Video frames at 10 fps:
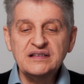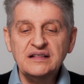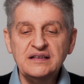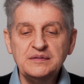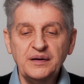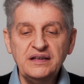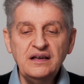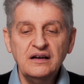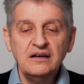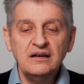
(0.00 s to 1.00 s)

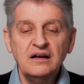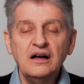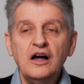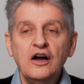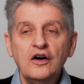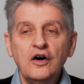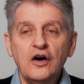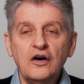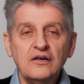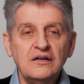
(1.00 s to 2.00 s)
Saint-Esprit
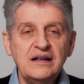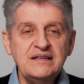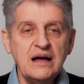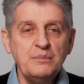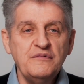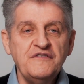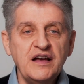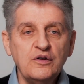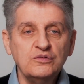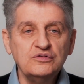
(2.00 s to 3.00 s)
rend les âmes
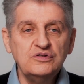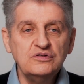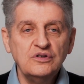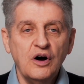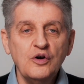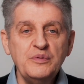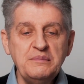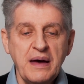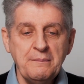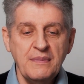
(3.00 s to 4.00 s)
fécondes en
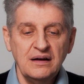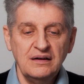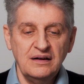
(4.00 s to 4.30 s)
lui-même